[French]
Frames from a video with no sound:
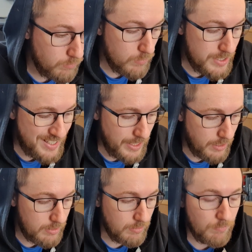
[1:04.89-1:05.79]

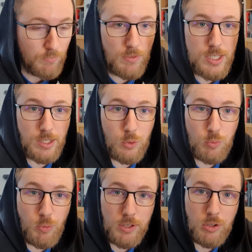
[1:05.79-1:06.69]
Certes, ça coûte
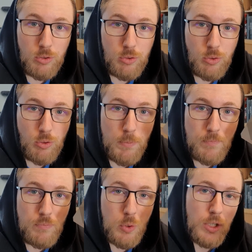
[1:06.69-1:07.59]
moins de 30 euros,
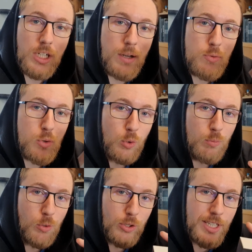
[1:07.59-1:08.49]
mais on est quand même sur une
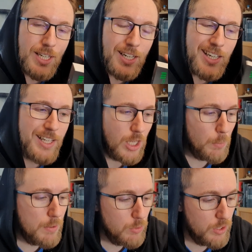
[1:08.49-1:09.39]
montre qui a
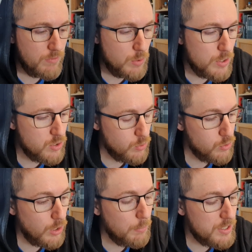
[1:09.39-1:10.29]
énormément d'évaluations
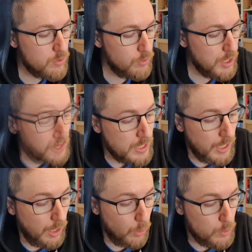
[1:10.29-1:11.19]
sur Amazon.
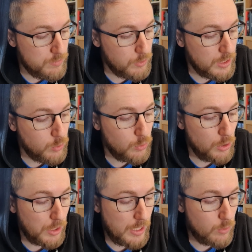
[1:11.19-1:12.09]
Alors au niveau des
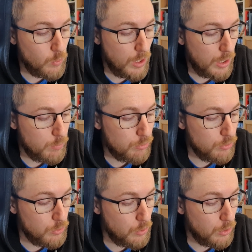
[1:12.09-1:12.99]
couleurs, il y a noir,
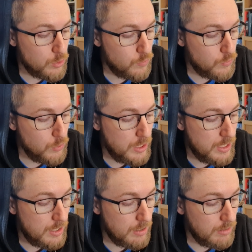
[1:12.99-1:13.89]
bleu, orange,
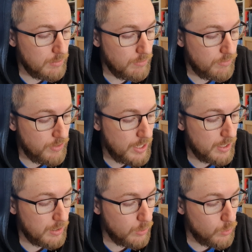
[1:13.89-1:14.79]
violet,
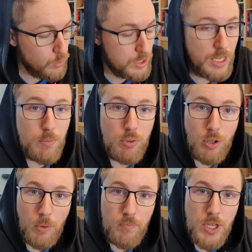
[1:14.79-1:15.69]
vert, rose et blanc.